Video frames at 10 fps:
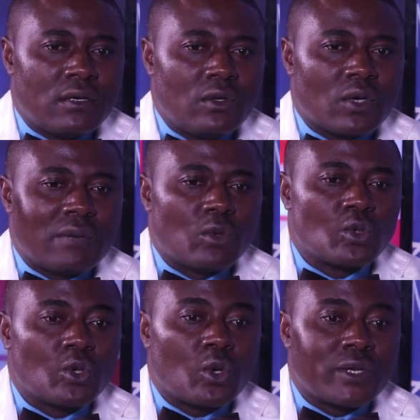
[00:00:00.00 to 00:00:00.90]
le
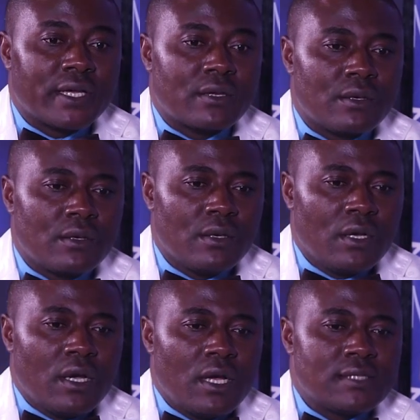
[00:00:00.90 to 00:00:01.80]
Cameroun reconnaît que
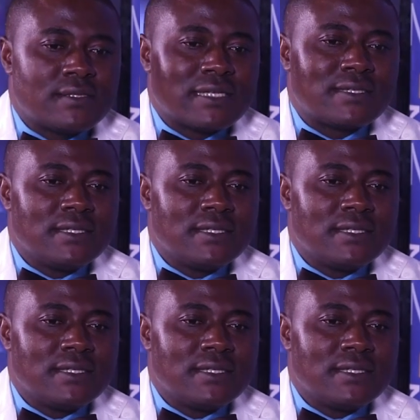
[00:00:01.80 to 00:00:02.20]
cette